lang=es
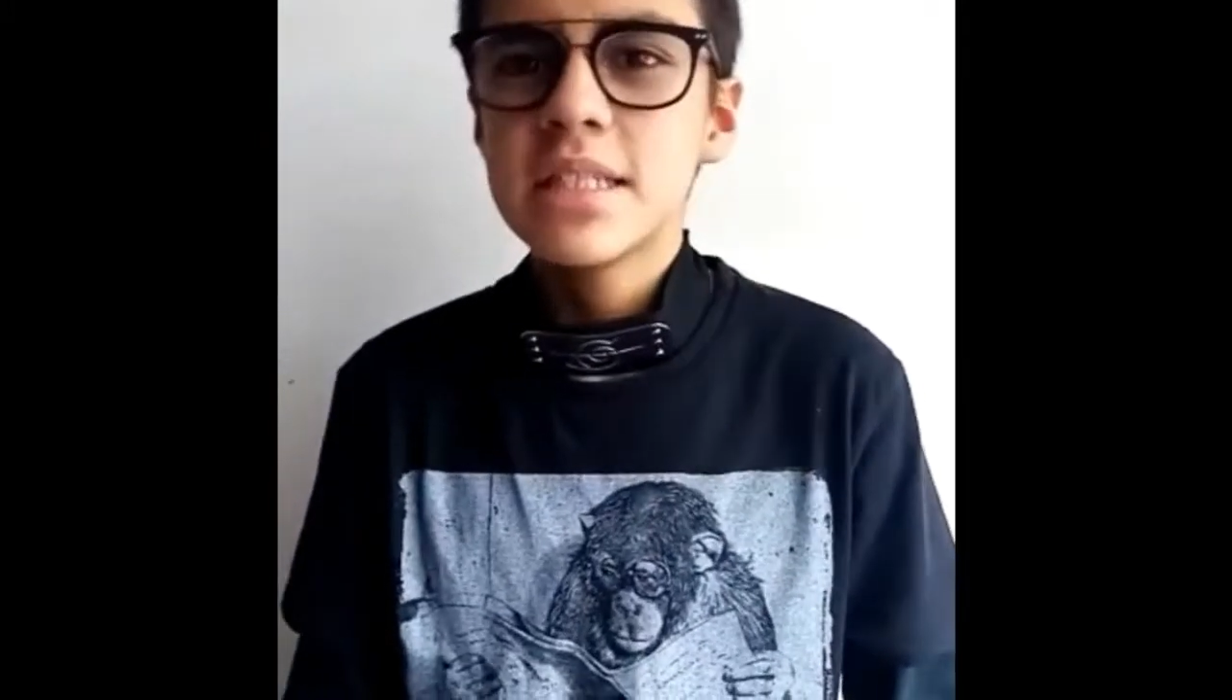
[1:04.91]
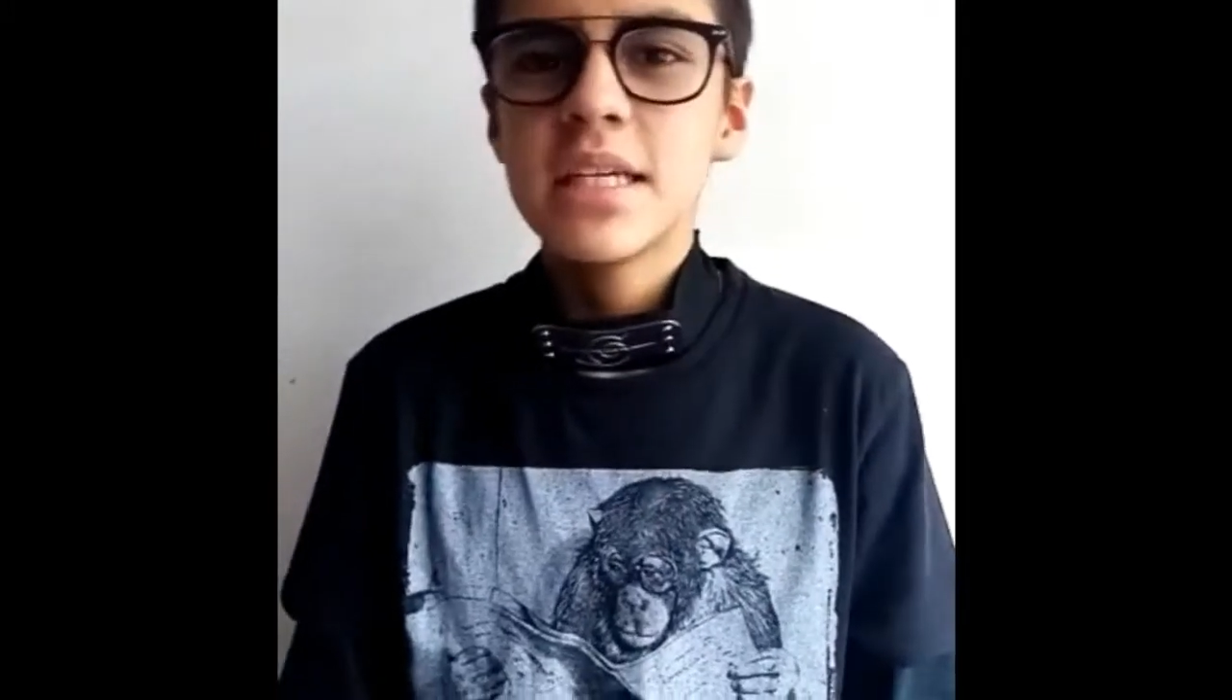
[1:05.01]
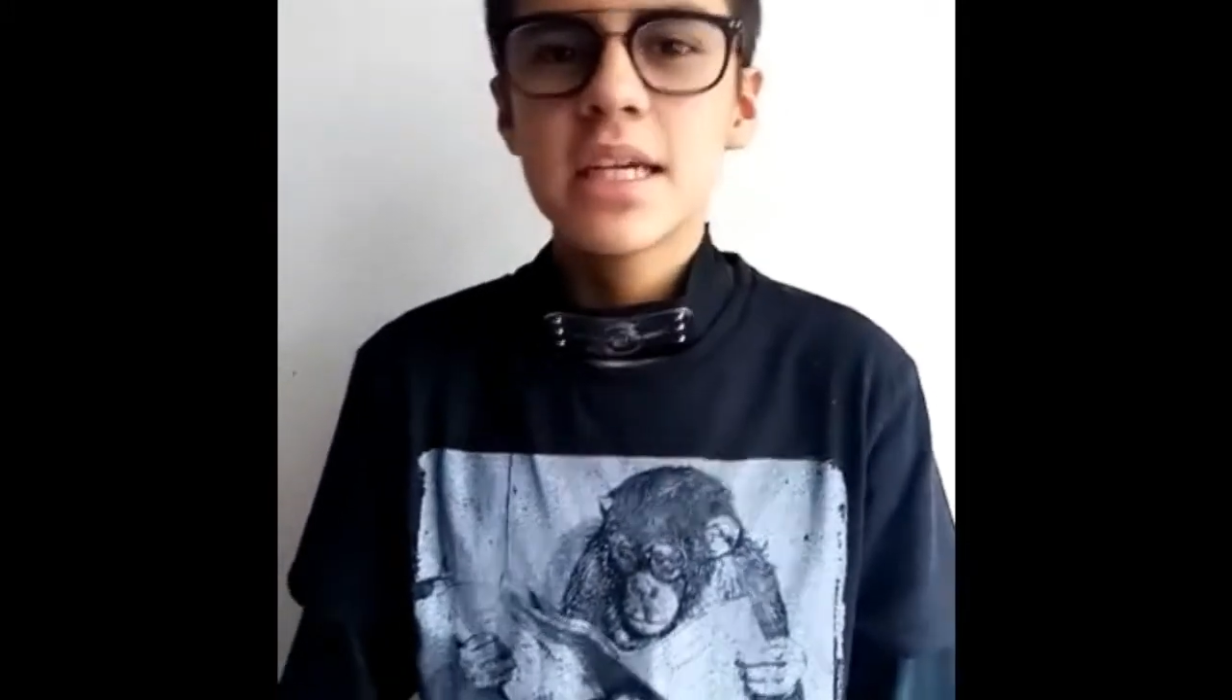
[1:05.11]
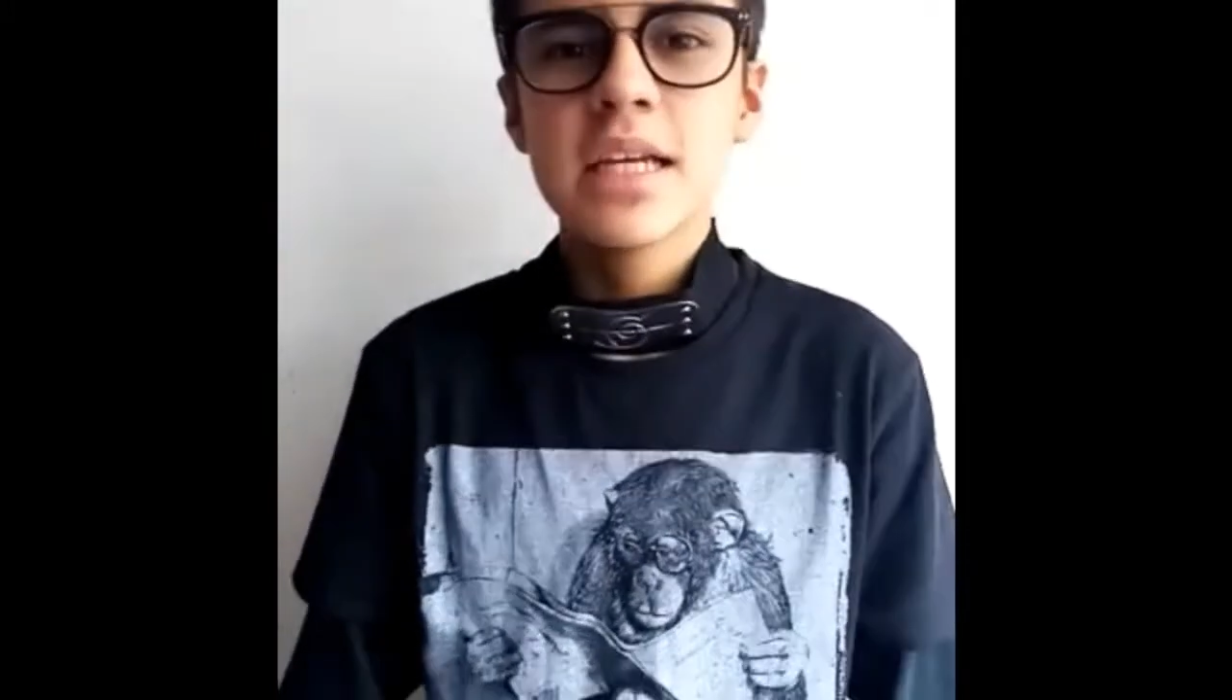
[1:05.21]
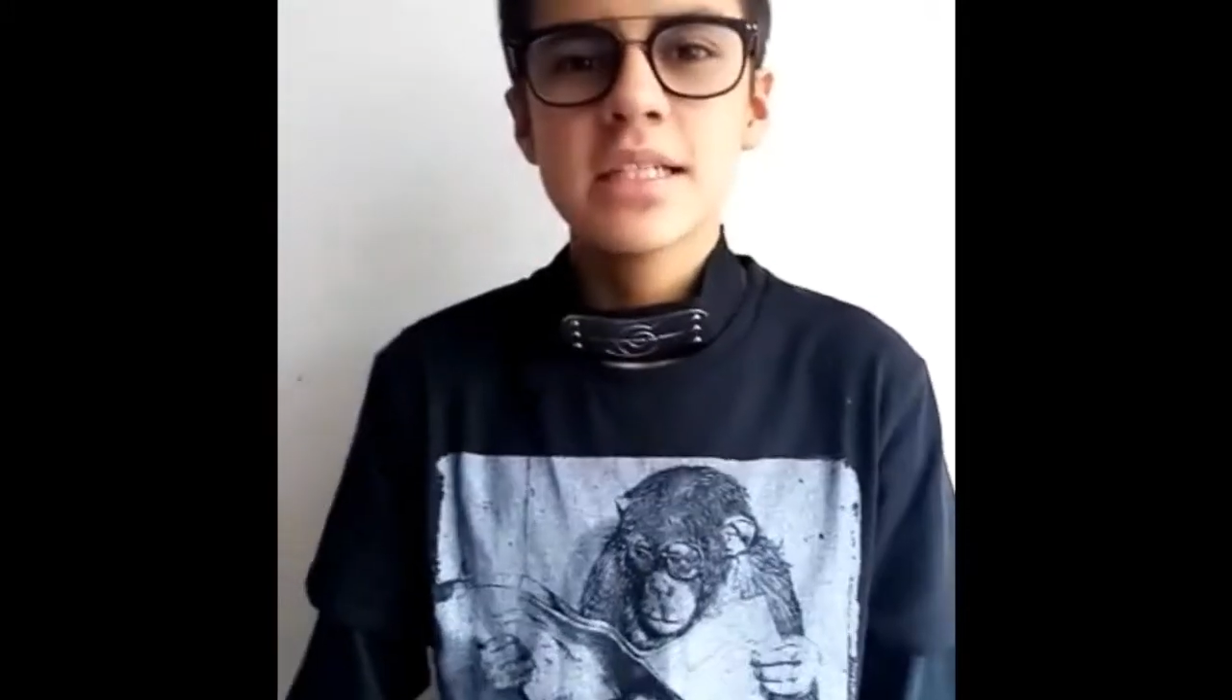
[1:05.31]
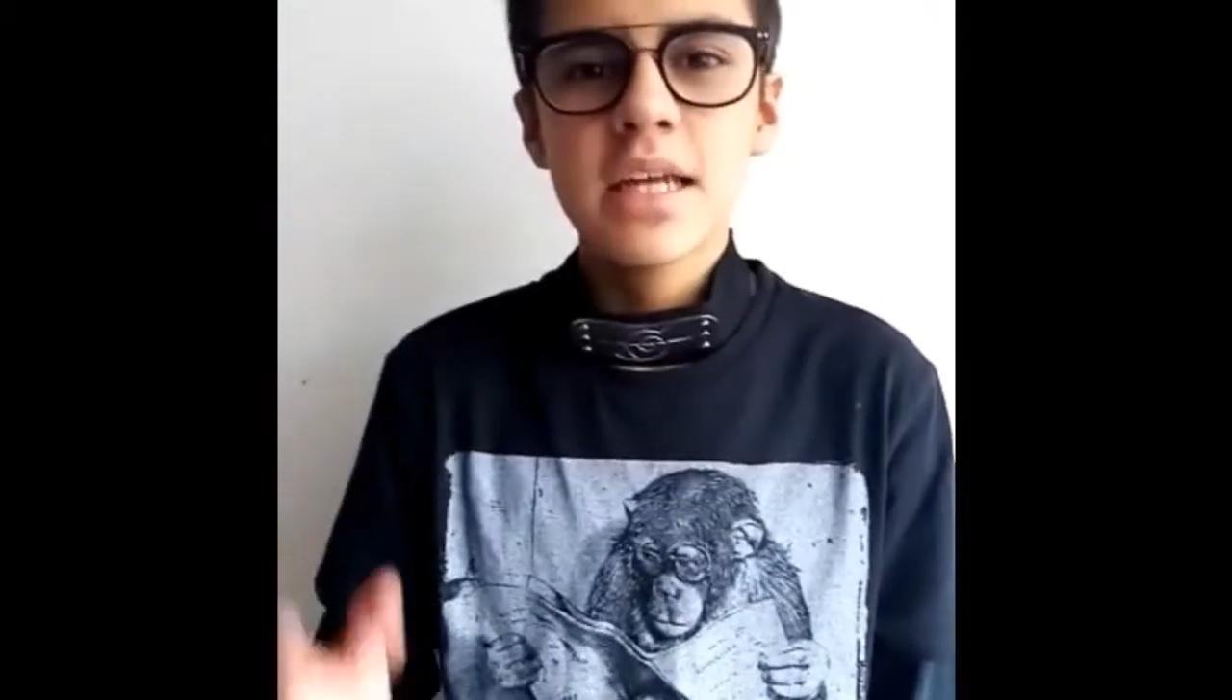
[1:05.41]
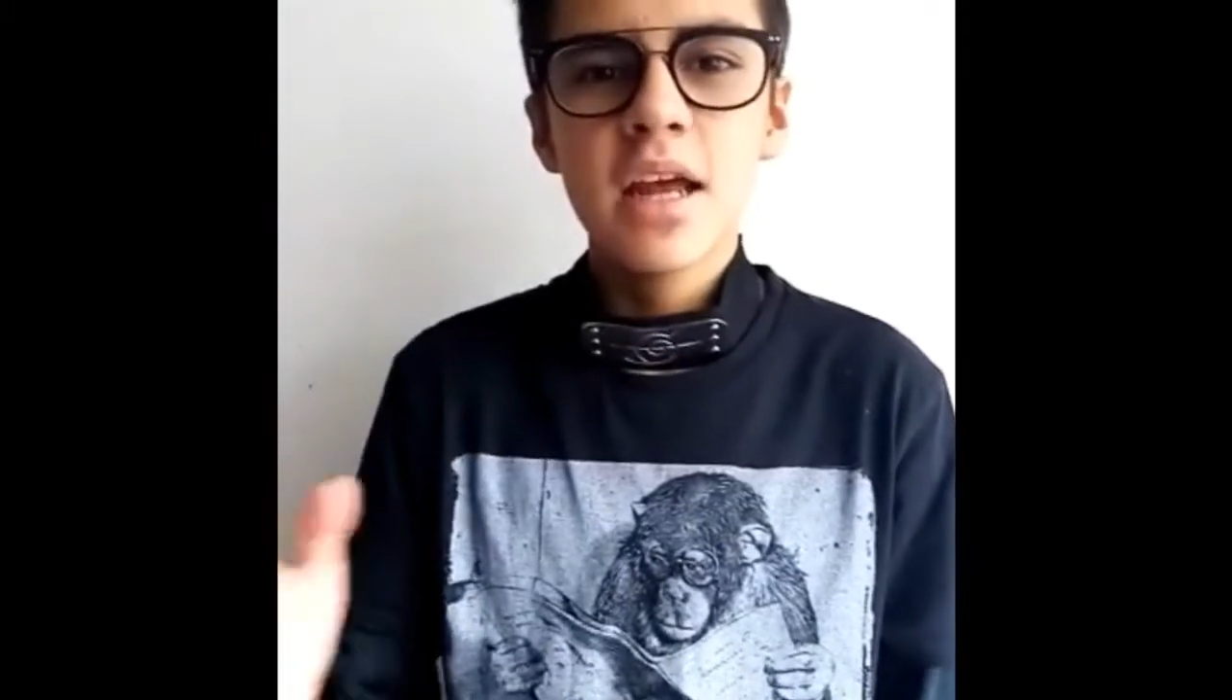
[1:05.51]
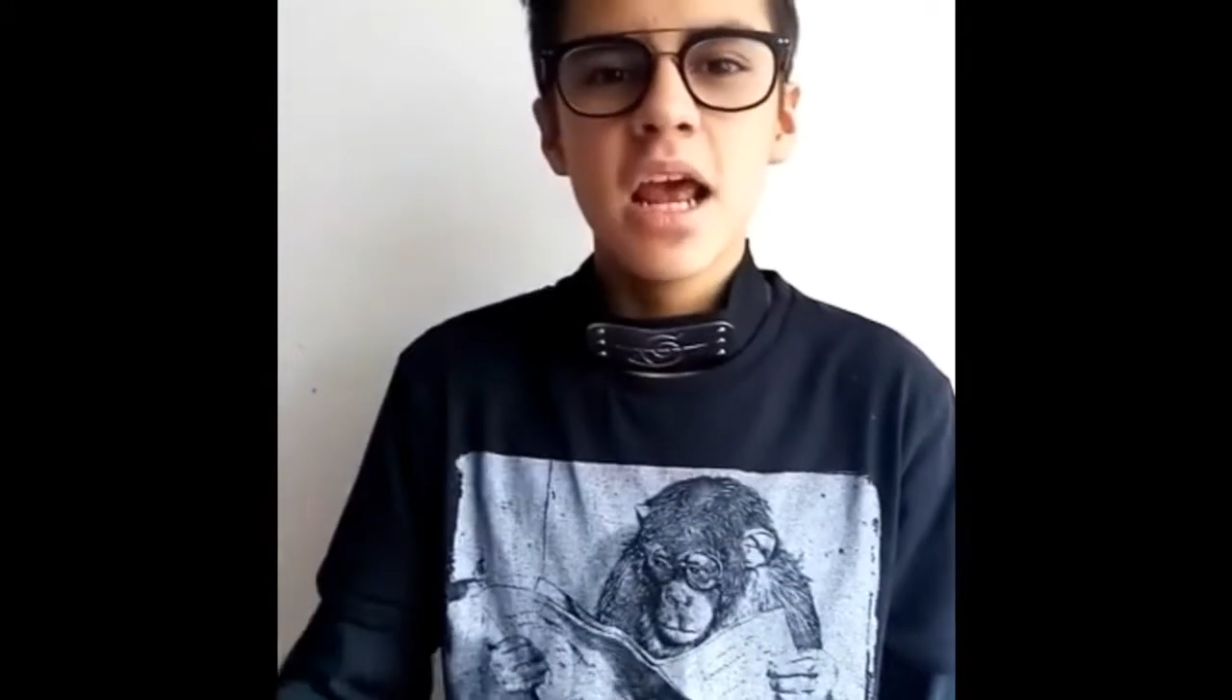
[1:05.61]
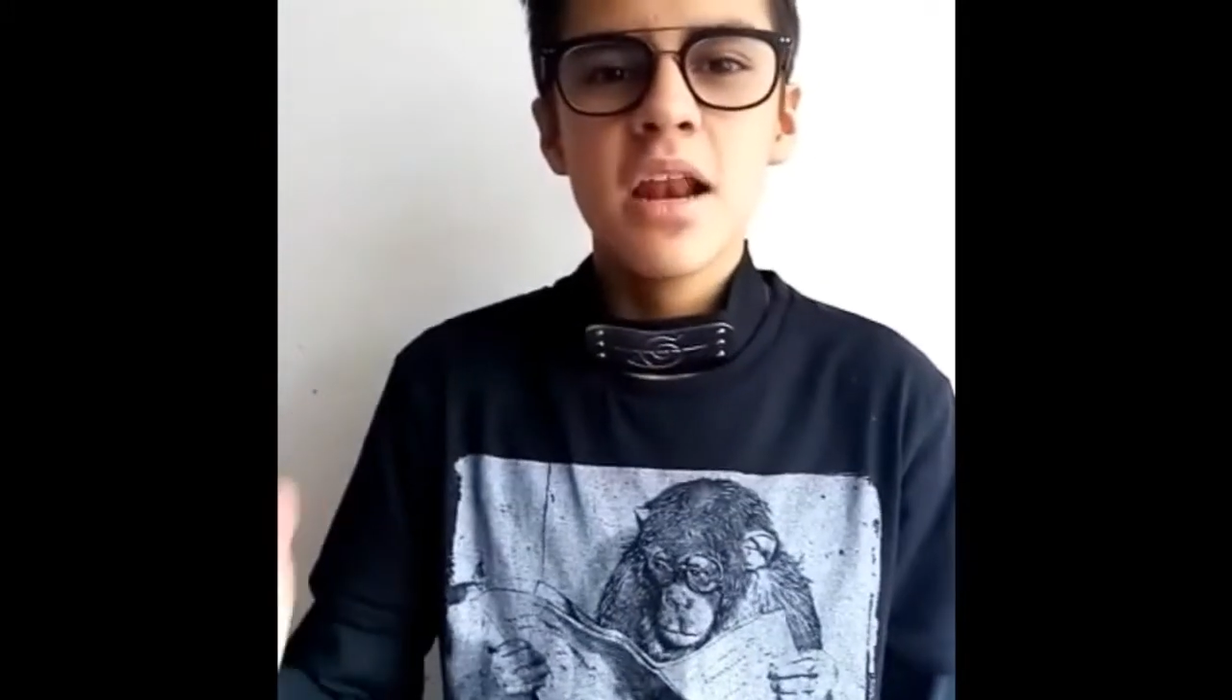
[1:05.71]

llegue a ser